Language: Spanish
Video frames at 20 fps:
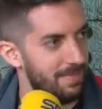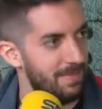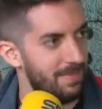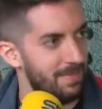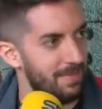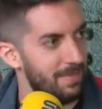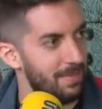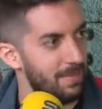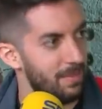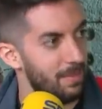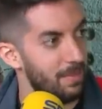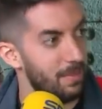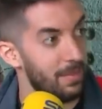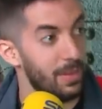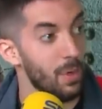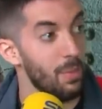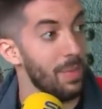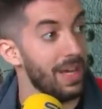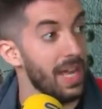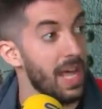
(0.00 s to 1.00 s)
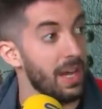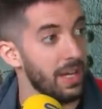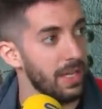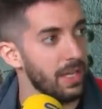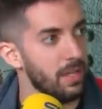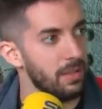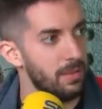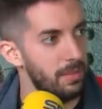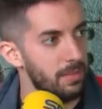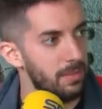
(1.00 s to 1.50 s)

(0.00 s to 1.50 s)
Una foto de un mena. De un mena rico.